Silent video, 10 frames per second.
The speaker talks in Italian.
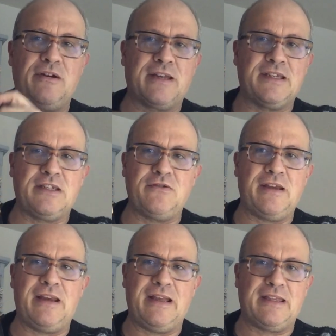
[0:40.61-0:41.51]
anche se non
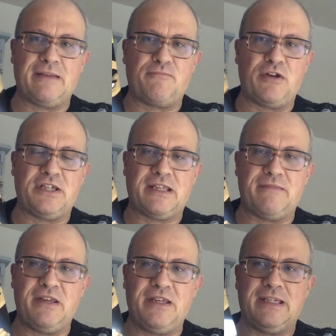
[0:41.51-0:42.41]
è letta, può essere
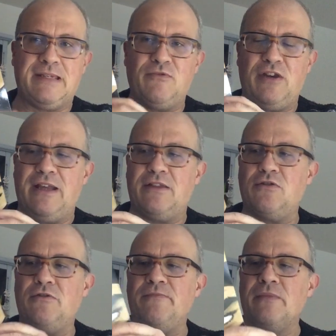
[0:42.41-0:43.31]
benissimo
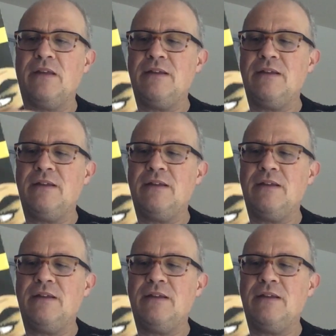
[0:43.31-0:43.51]
letto.